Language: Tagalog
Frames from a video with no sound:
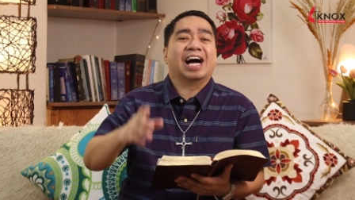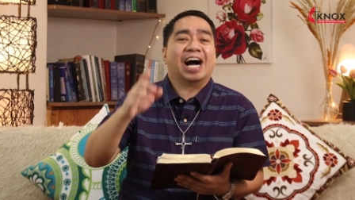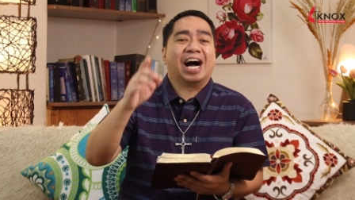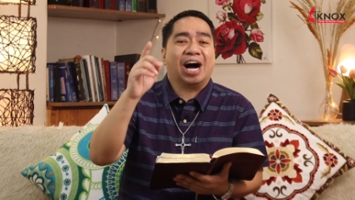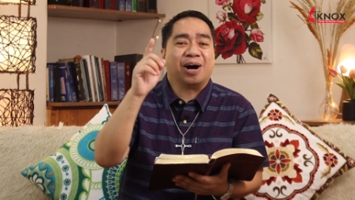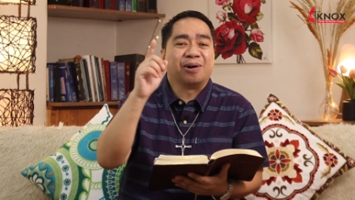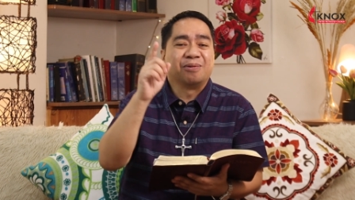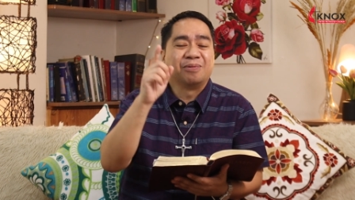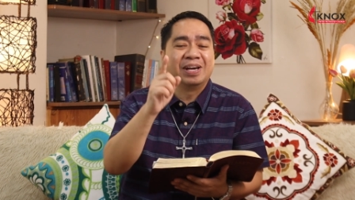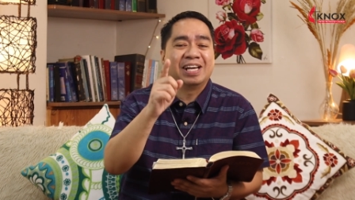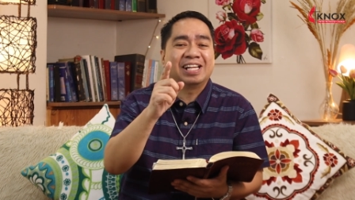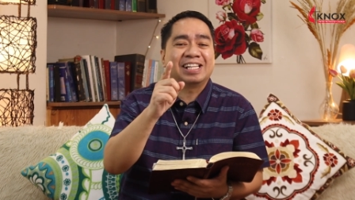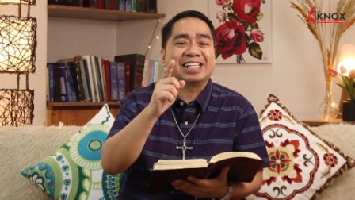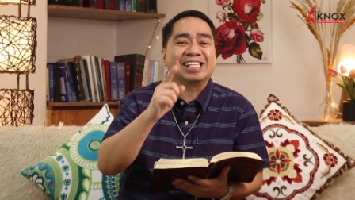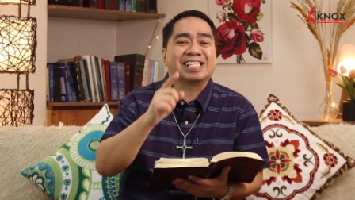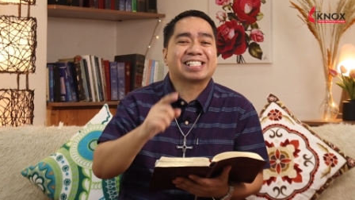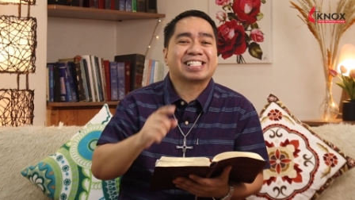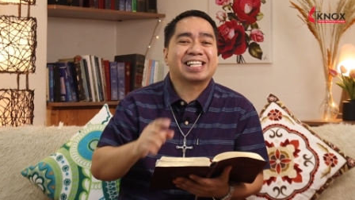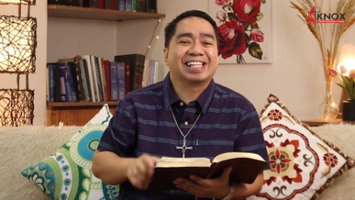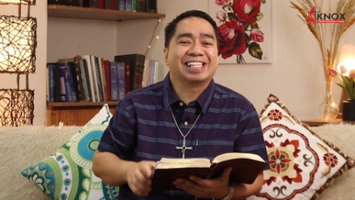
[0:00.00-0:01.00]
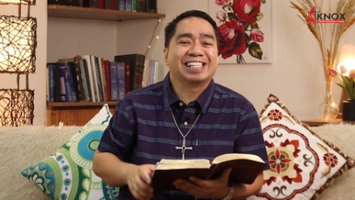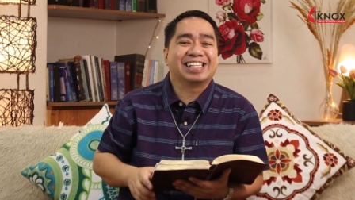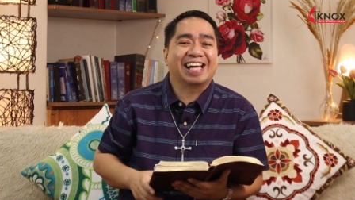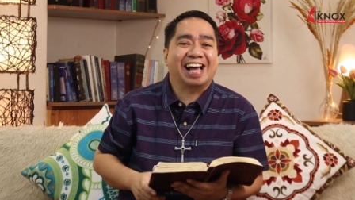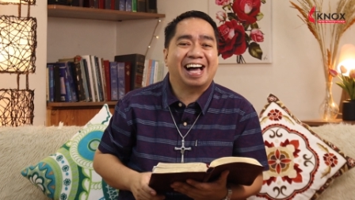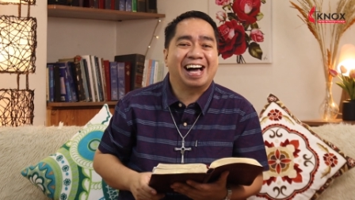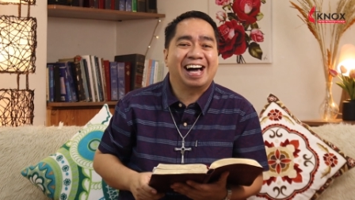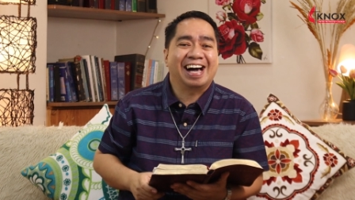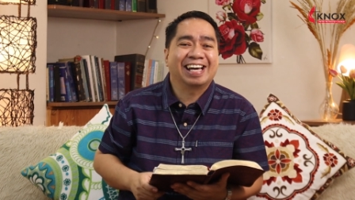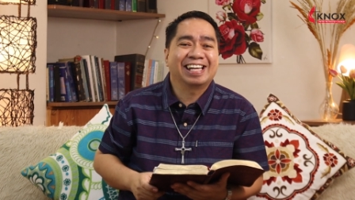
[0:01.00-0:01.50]
Awit
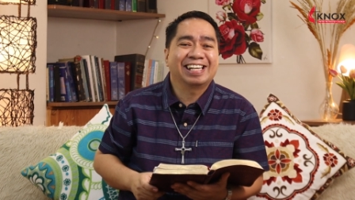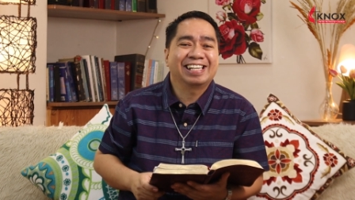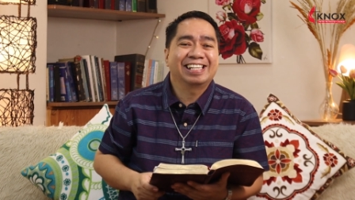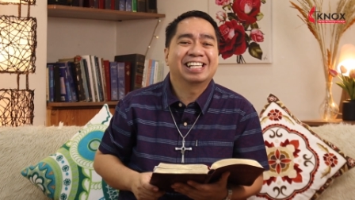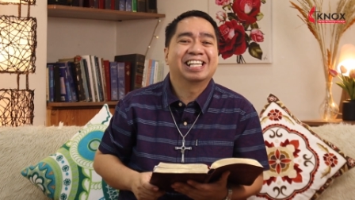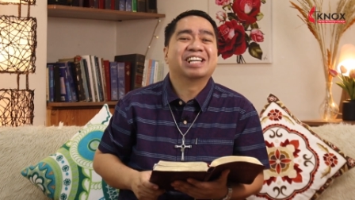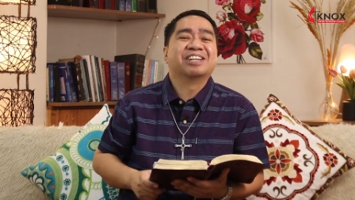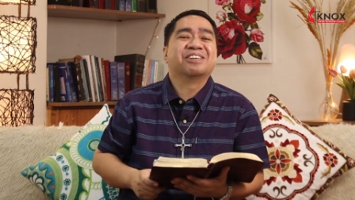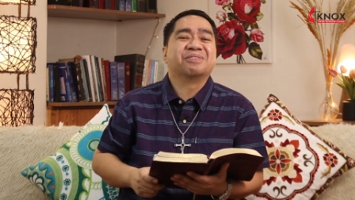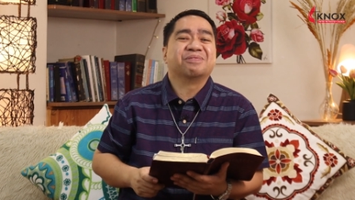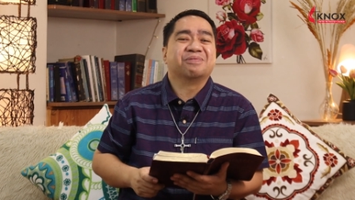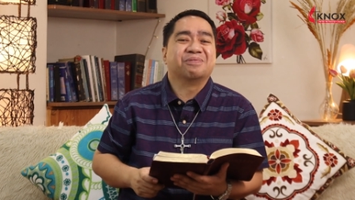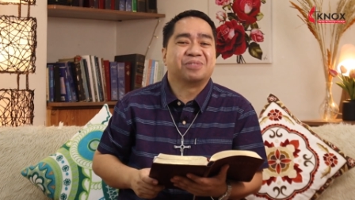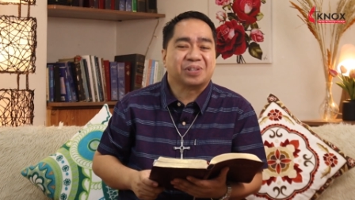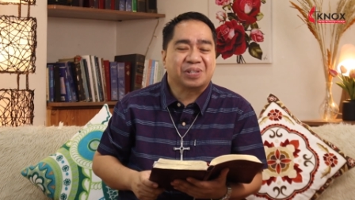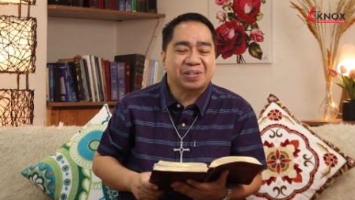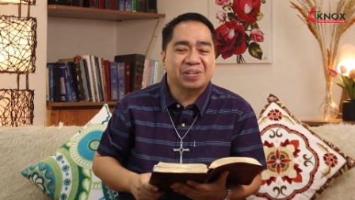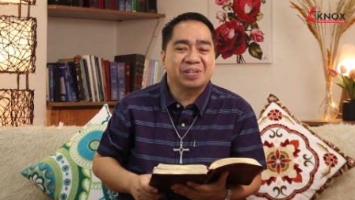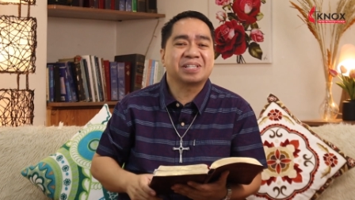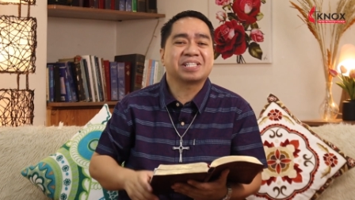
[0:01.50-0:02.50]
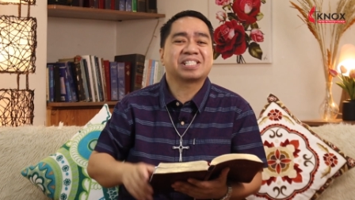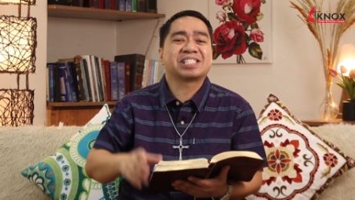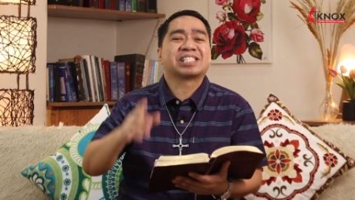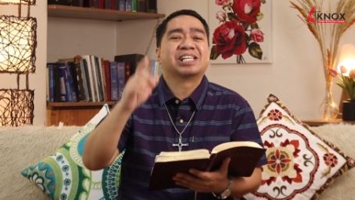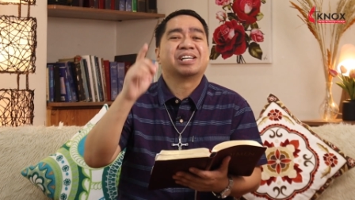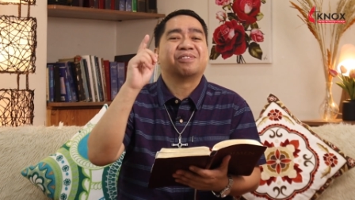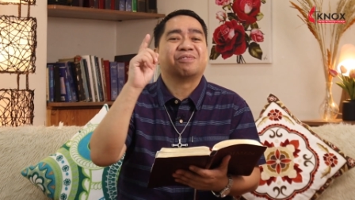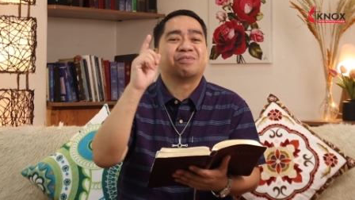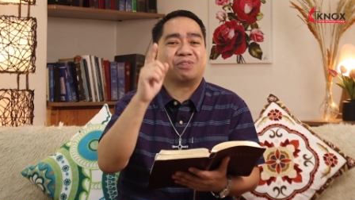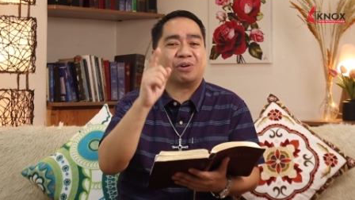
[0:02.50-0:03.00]
isandaan,
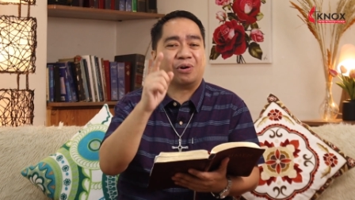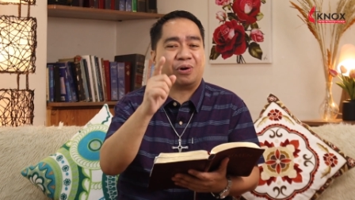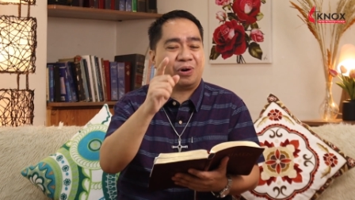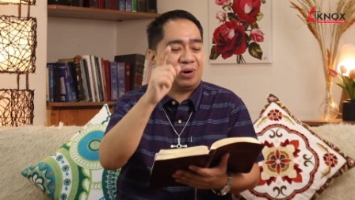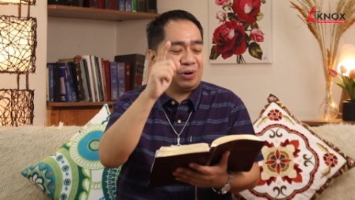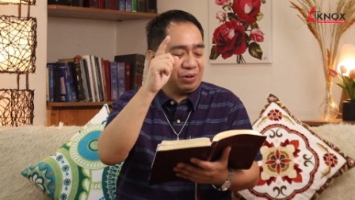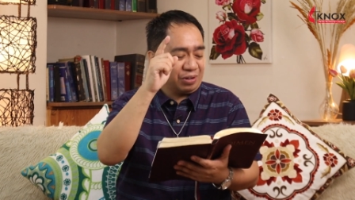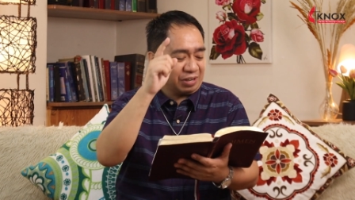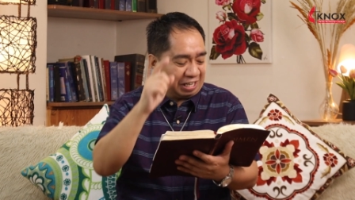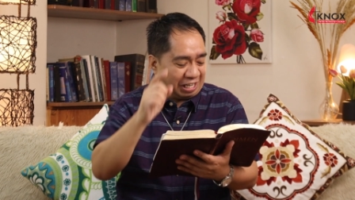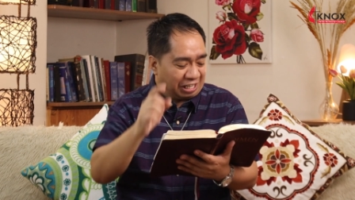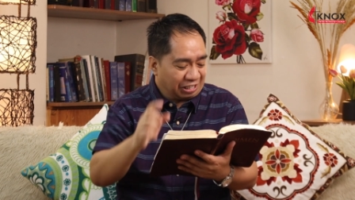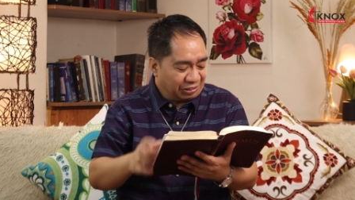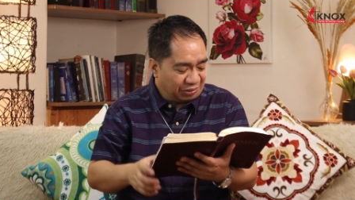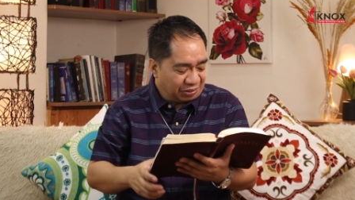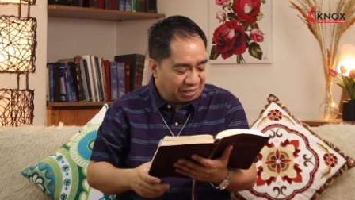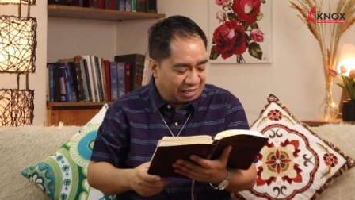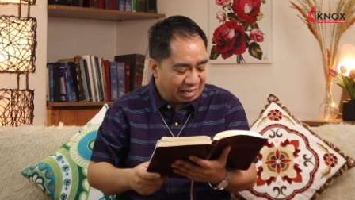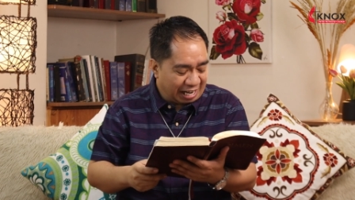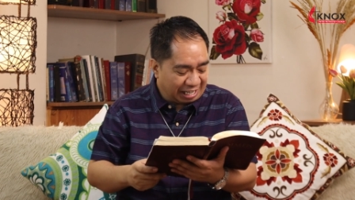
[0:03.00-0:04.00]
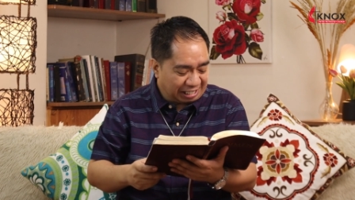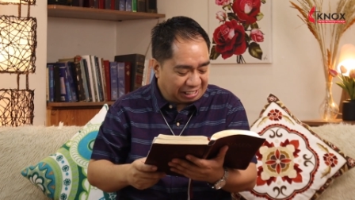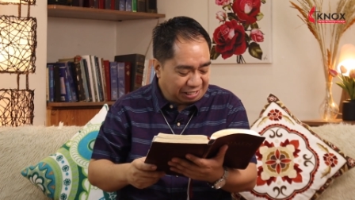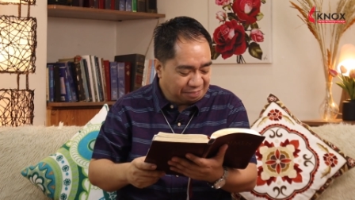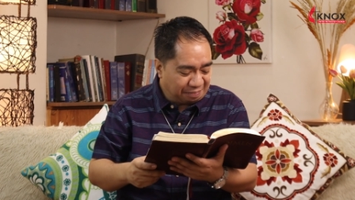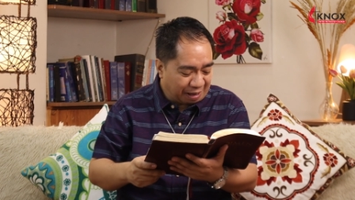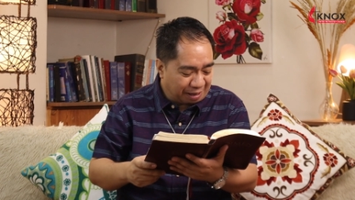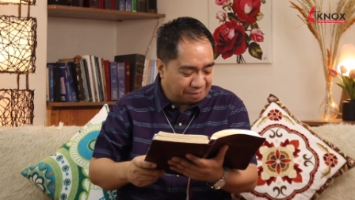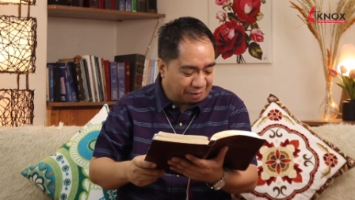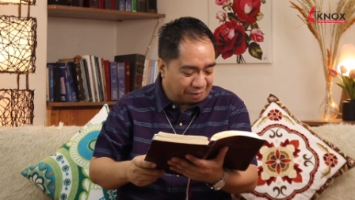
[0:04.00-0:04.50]
verse 4. Ito ang
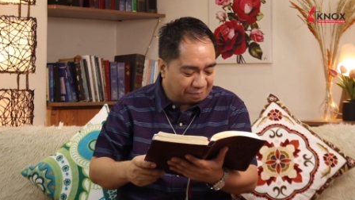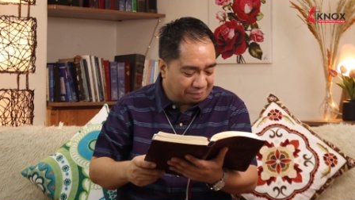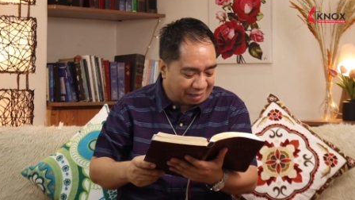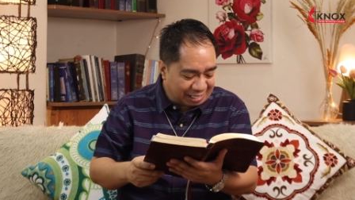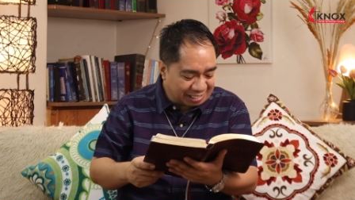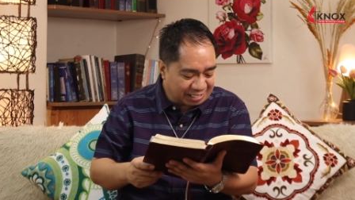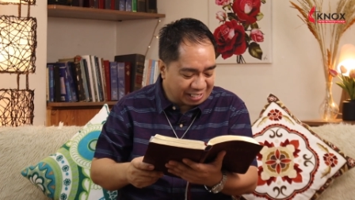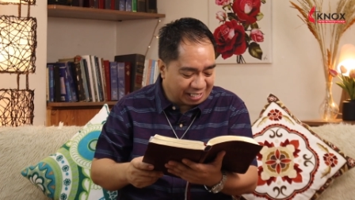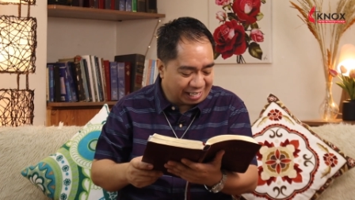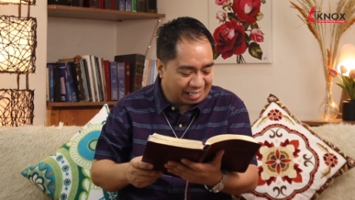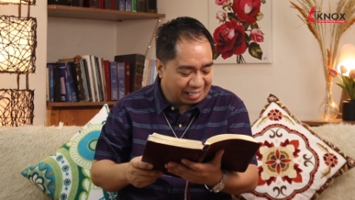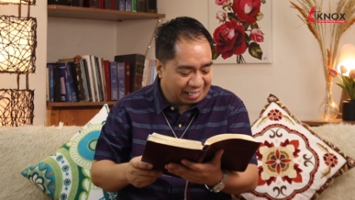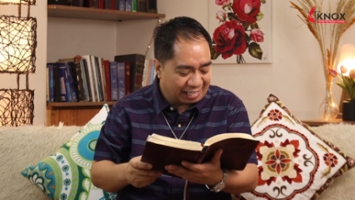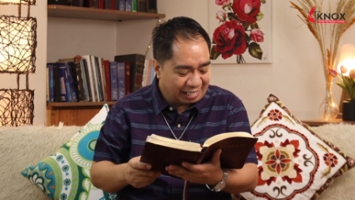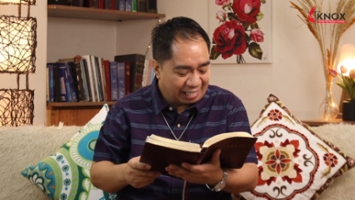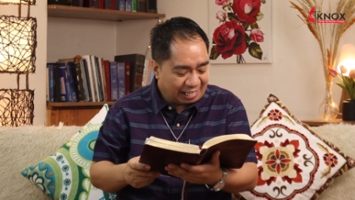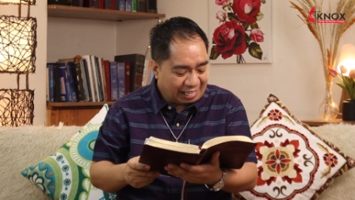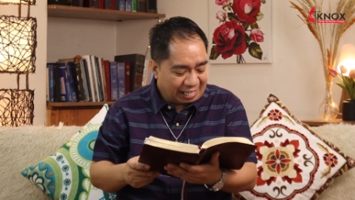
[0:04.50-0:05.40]
ating mababasa.